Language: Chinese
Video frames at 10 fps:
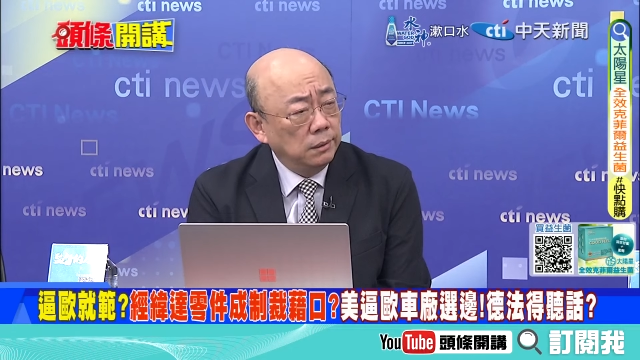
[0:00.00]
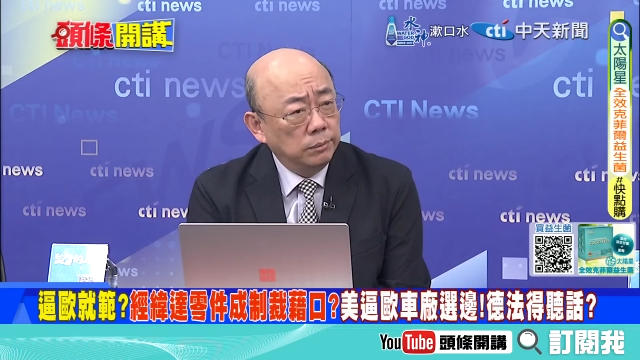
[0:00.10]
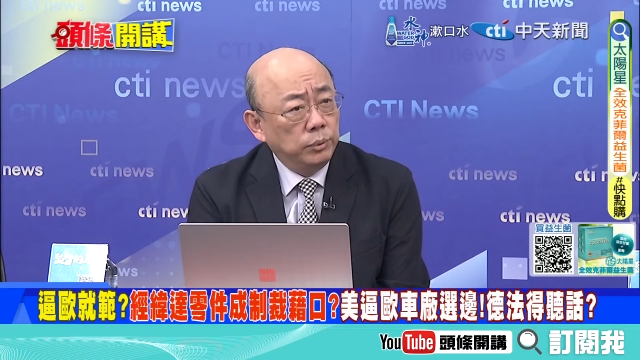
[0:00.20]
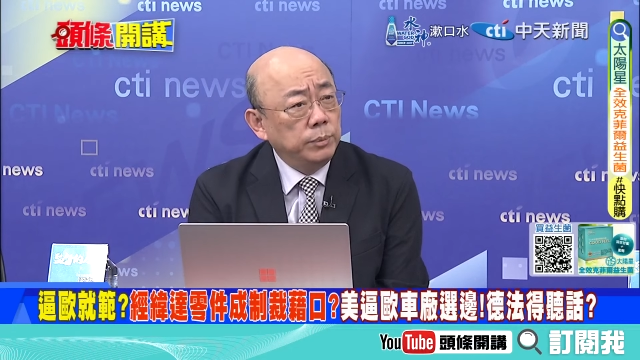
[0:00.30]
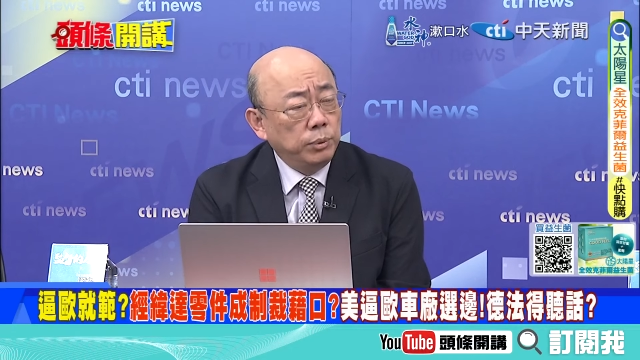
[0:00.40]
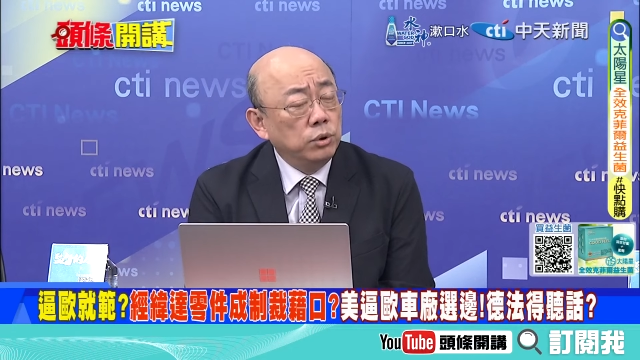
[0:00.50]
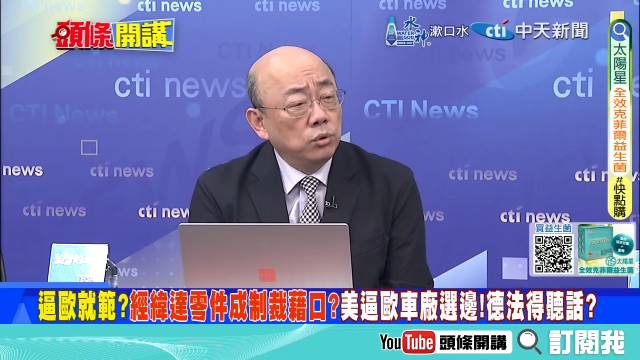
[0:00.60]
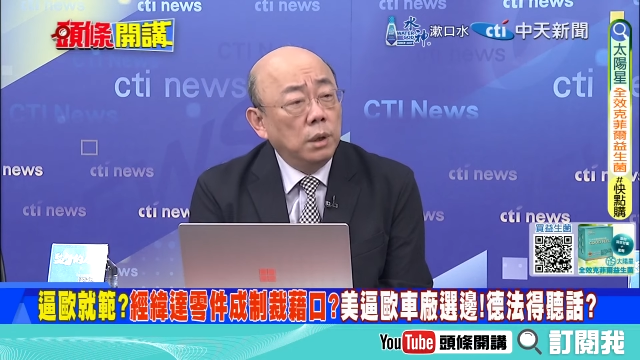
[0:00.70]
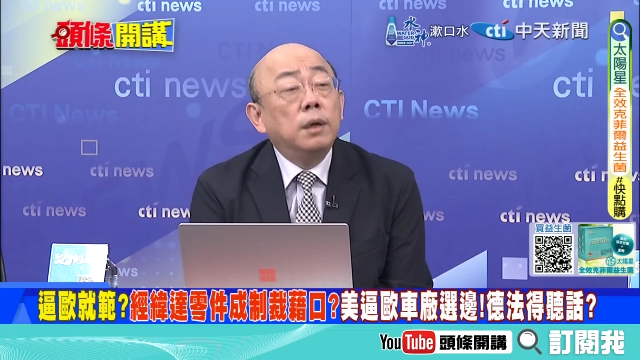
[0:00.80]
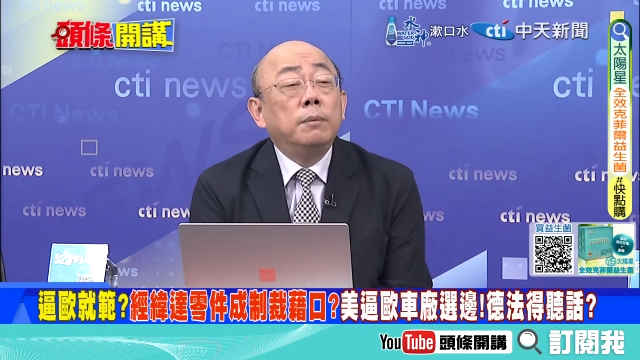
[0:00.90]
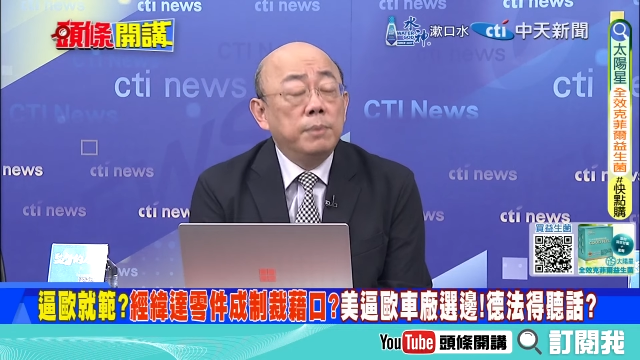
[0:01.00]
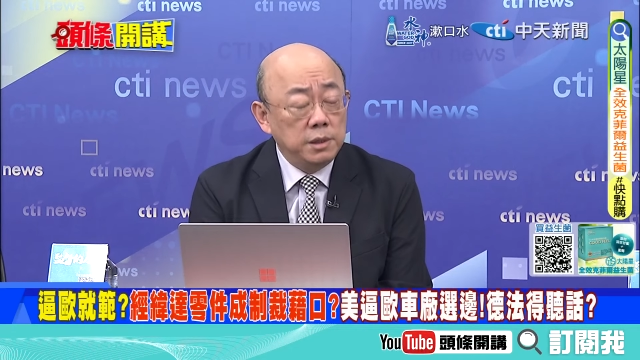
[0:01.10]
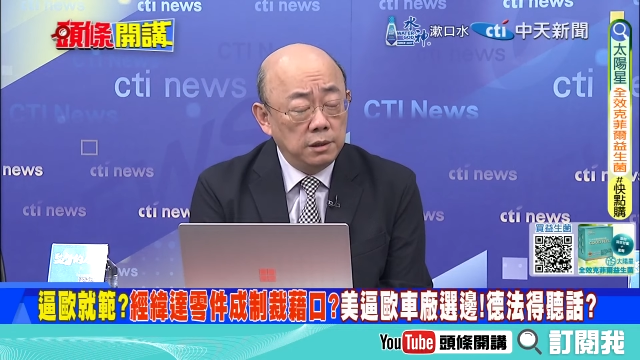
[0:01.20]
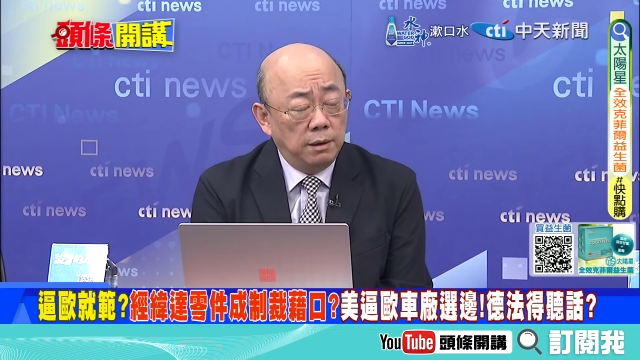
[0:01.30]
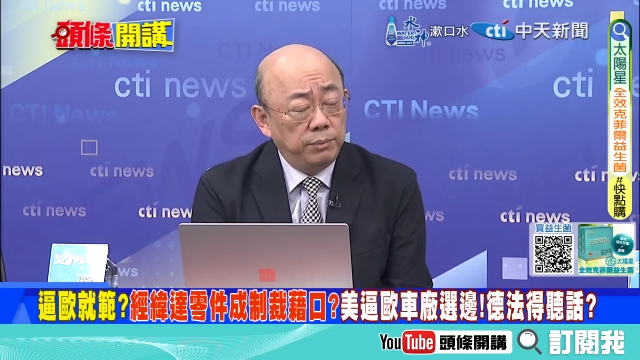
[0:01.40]
不是比如说民
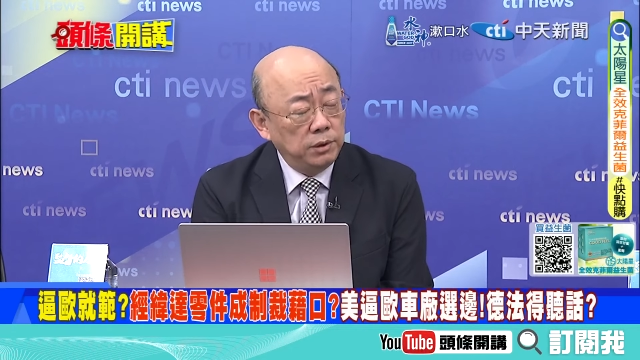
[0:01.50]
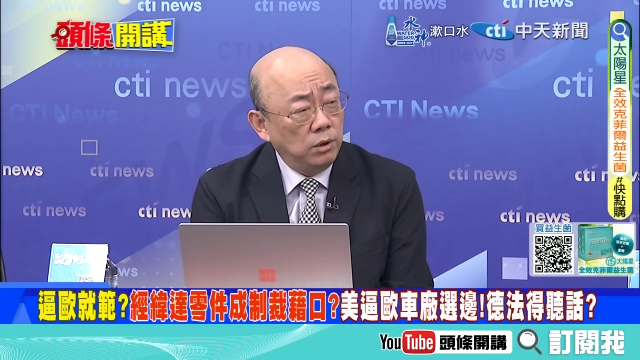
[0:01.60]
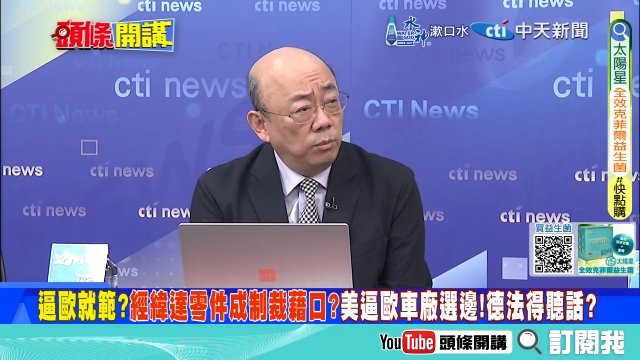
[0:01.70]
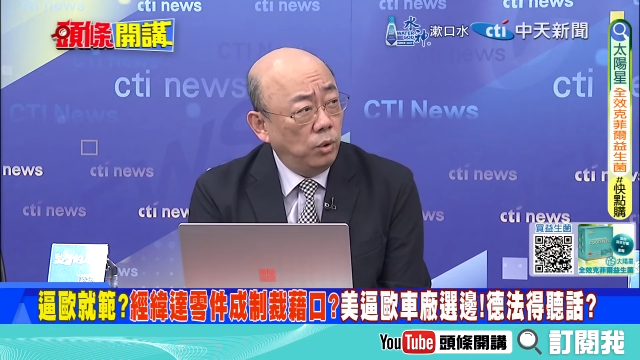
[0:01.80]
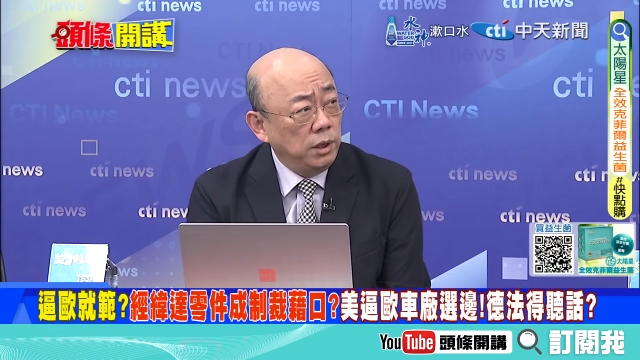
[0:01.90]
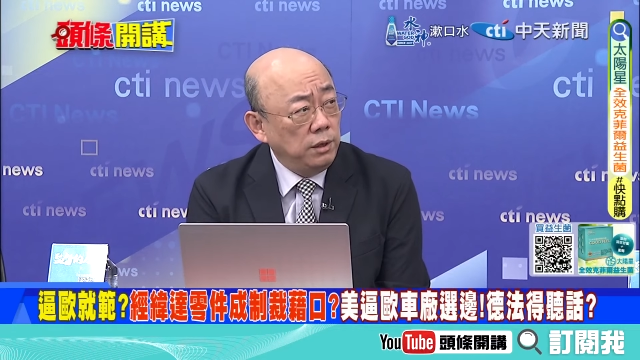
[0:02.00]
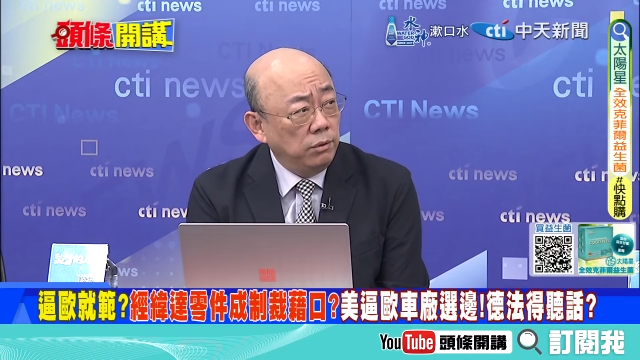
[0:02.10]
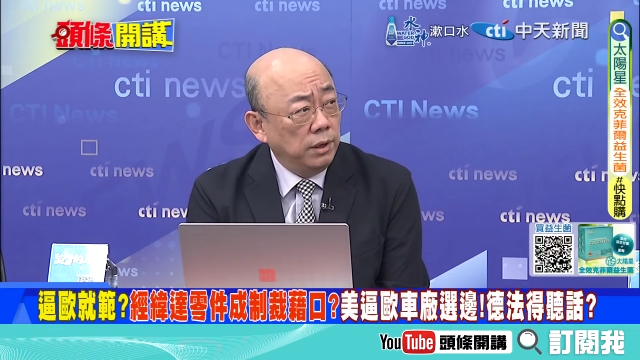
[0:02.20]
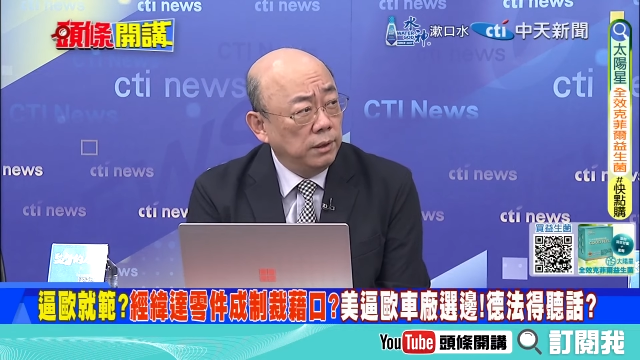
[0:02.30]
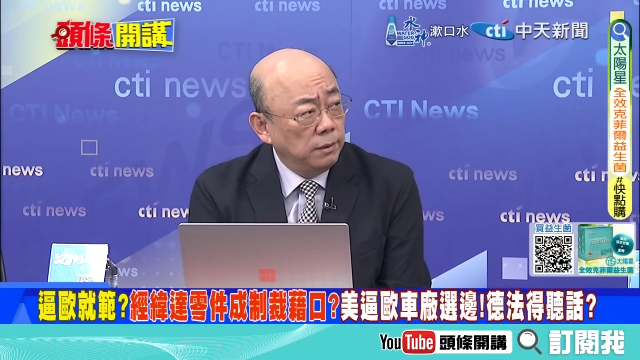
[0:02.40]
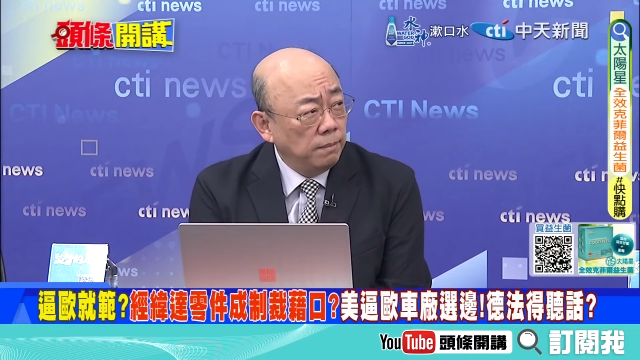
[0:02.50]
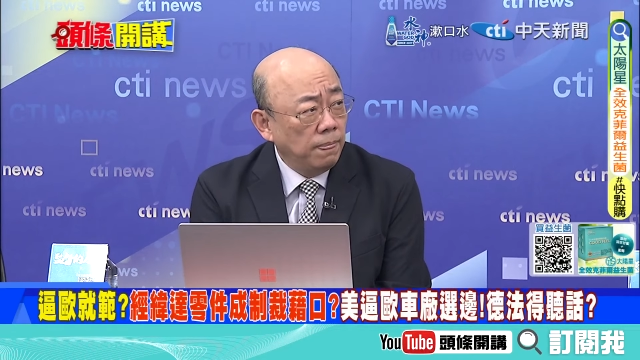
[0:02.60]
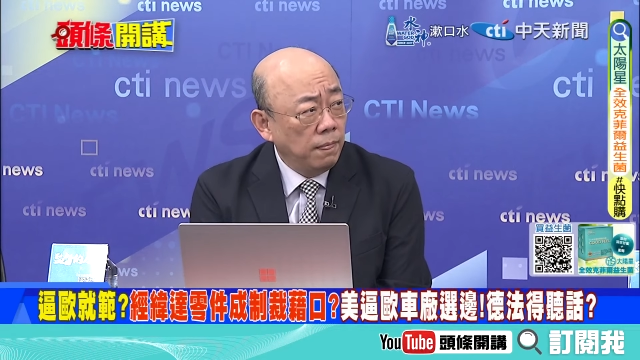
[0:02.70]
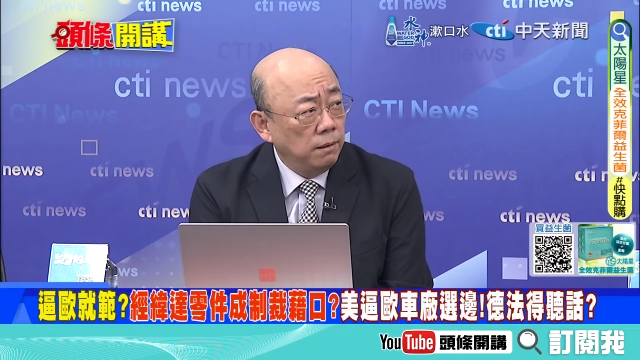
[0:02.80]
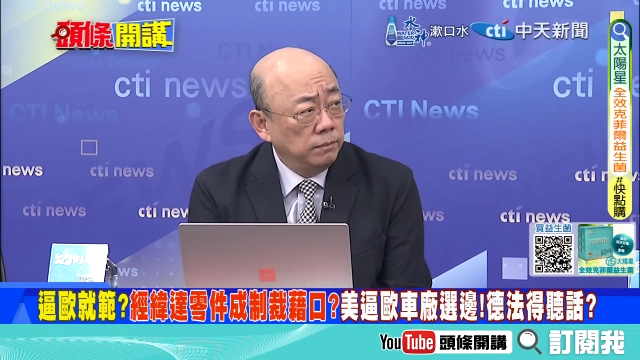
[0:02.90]
进党不是有某议员，
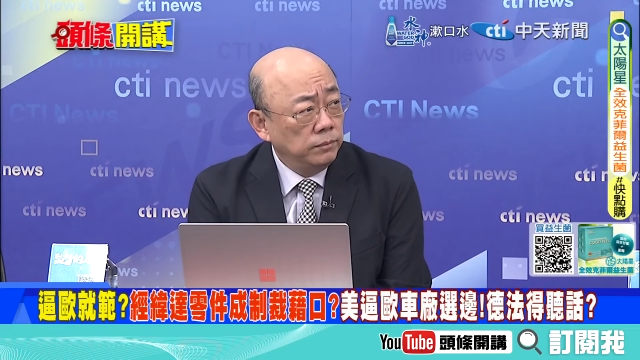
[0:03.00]
嗯，